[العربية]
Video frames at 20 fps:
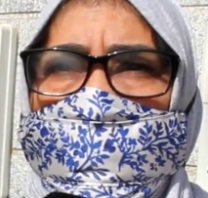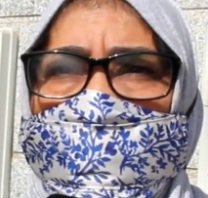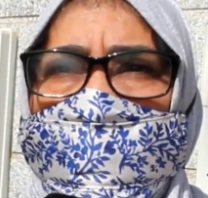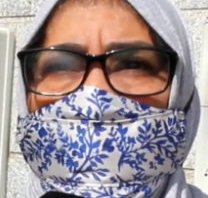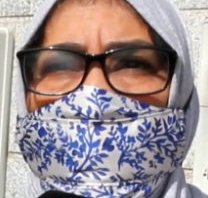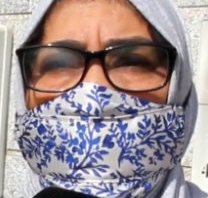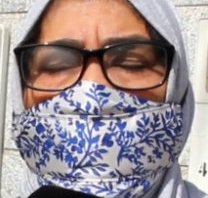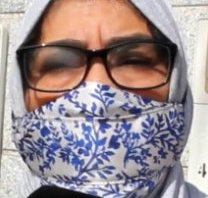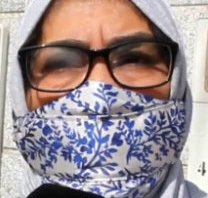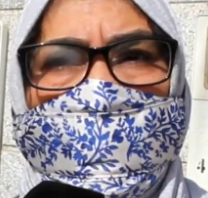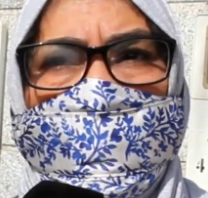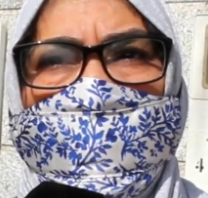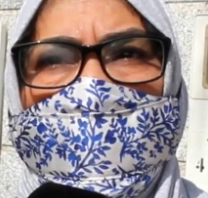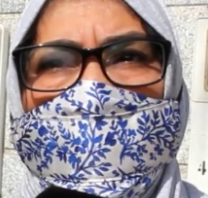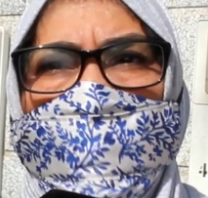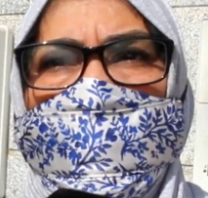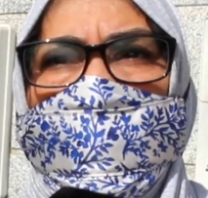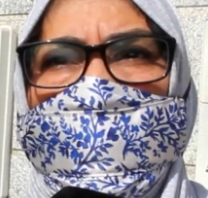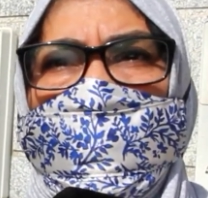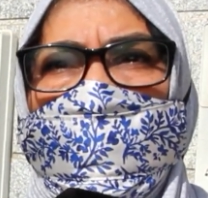الشارج
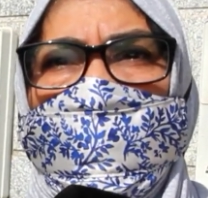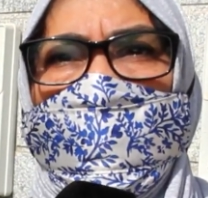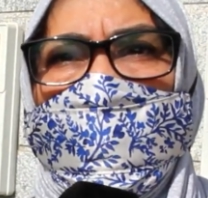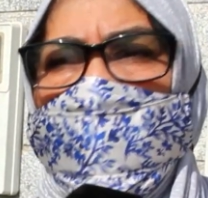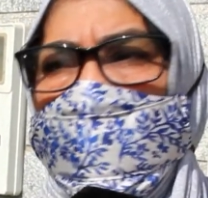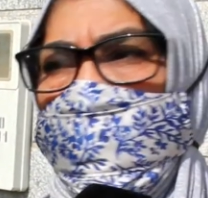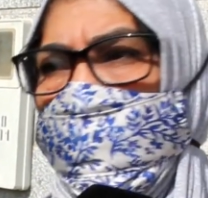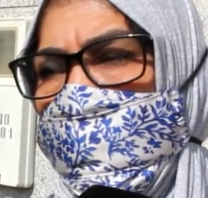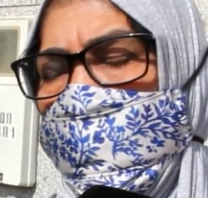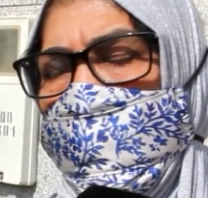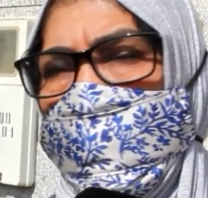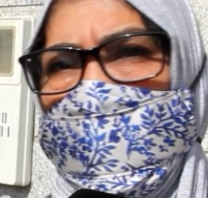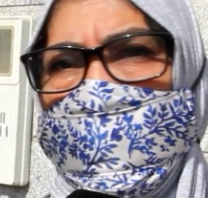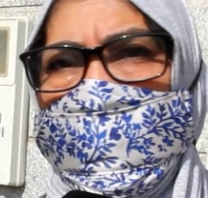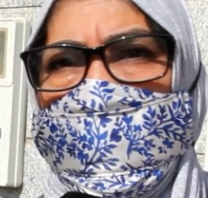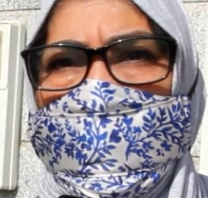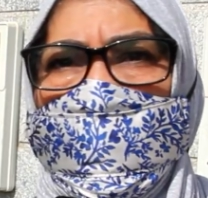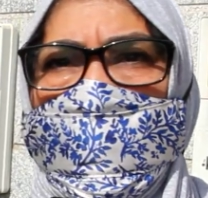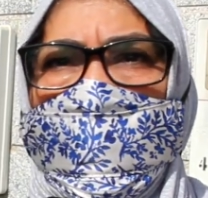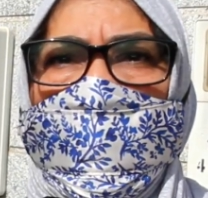ديال المواطنين غتبعوا
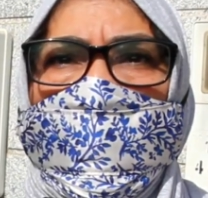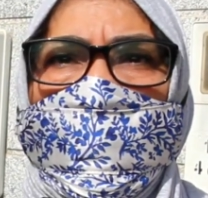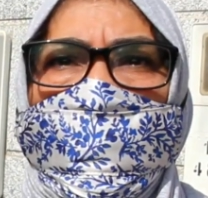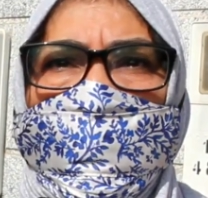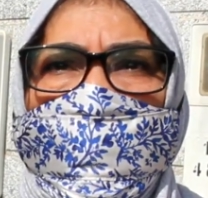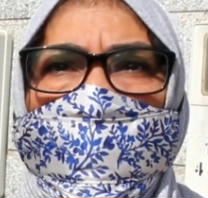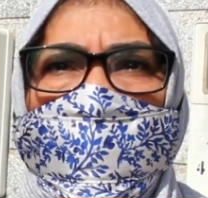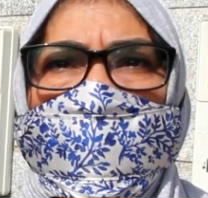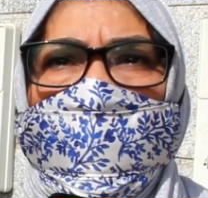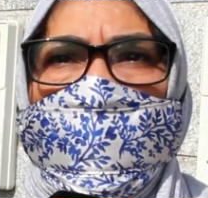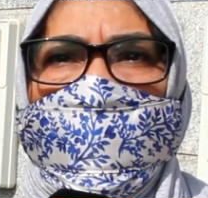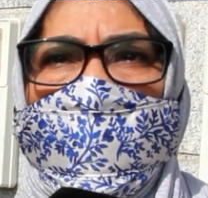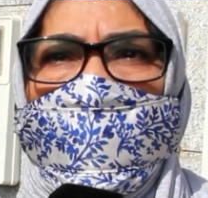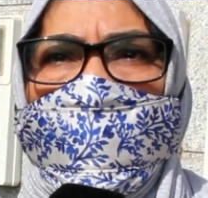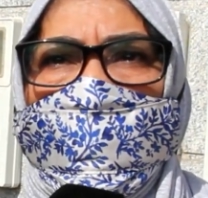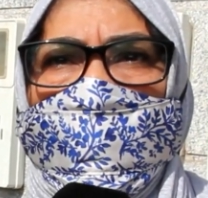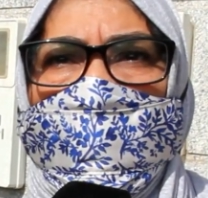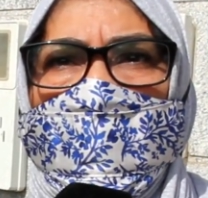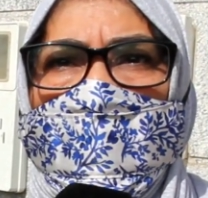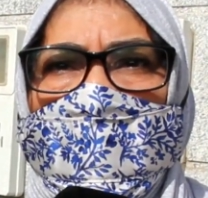هذاك التفويت اللي
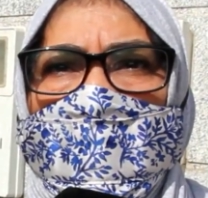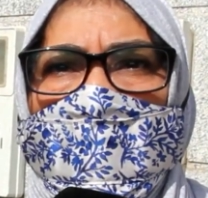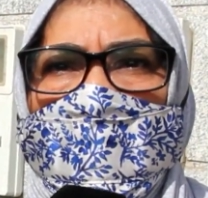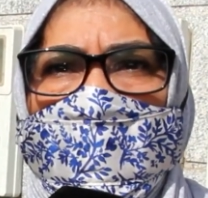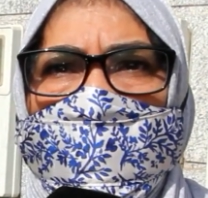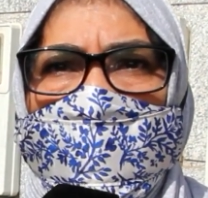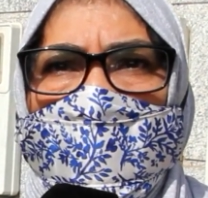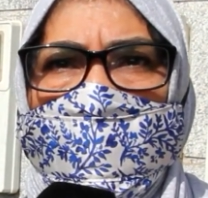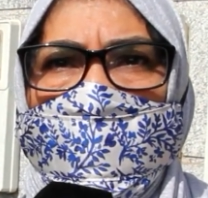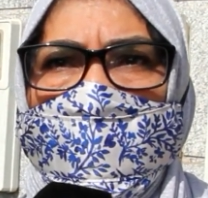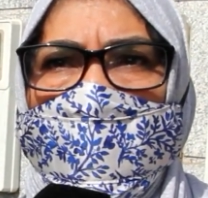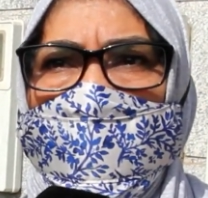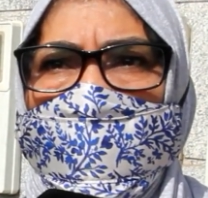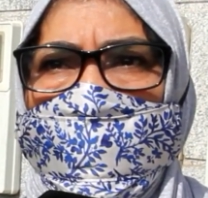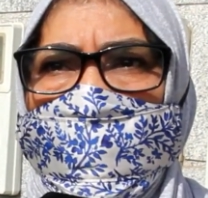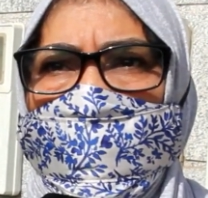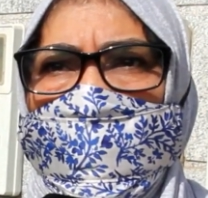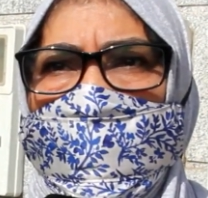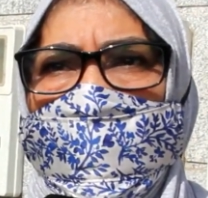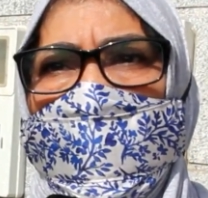داروا لان
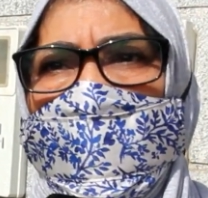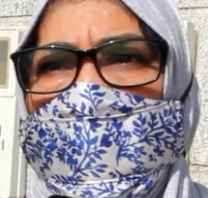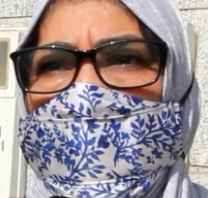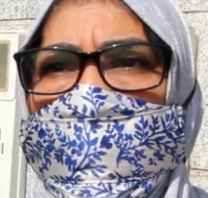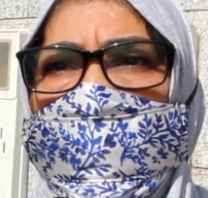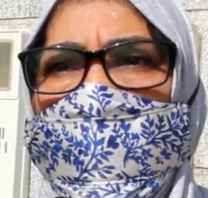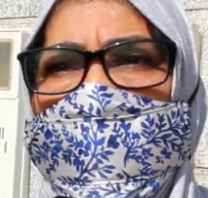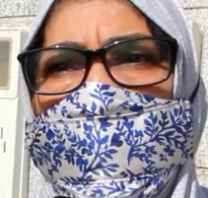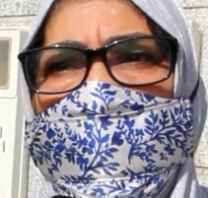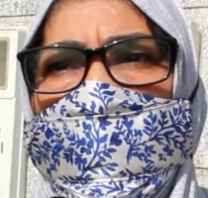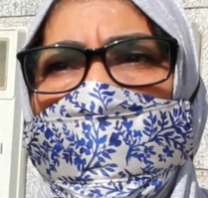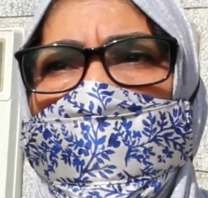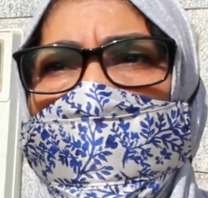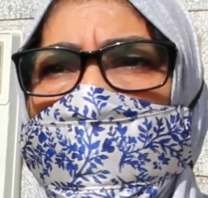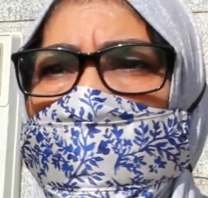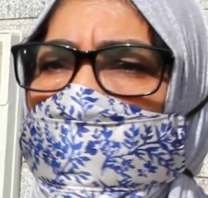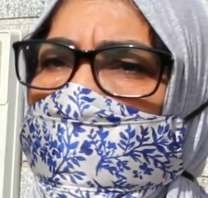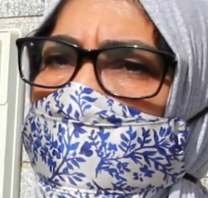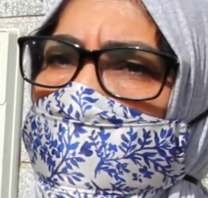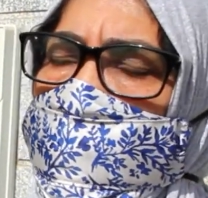هذا يقدر
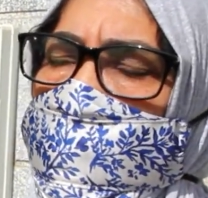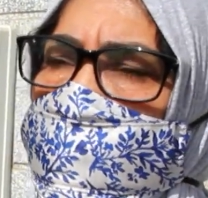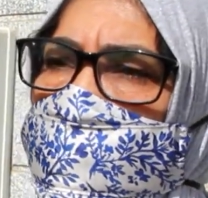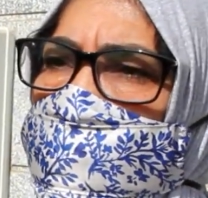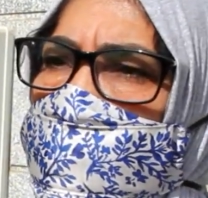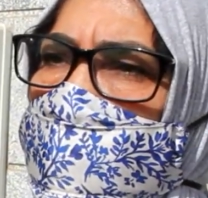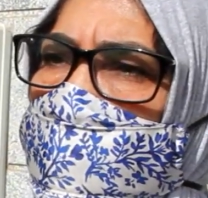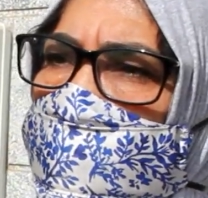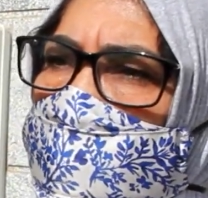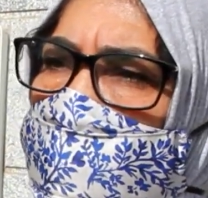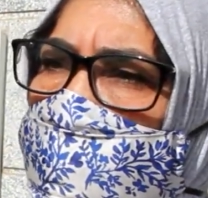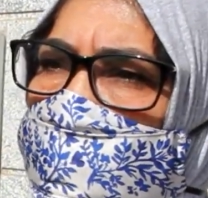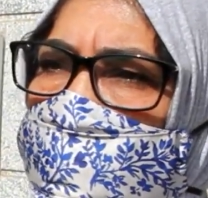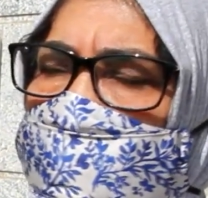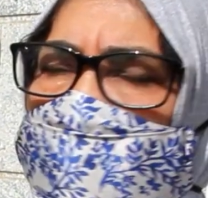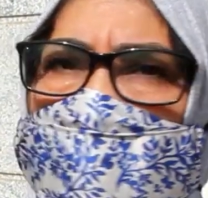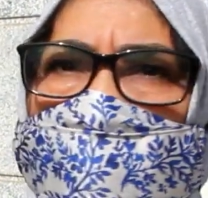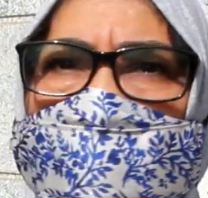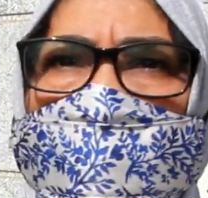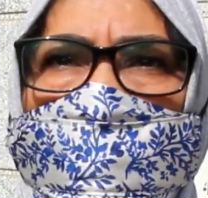كيتسناو هذه
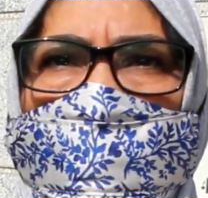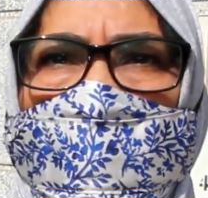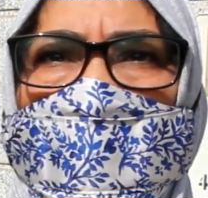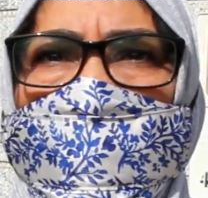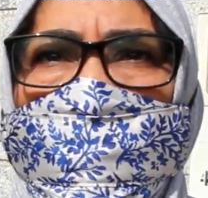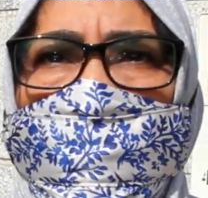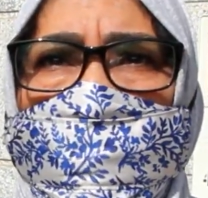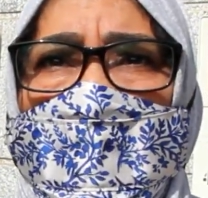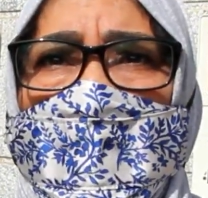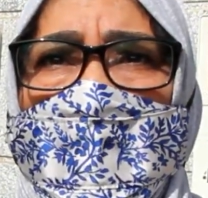الفئه اللي بقات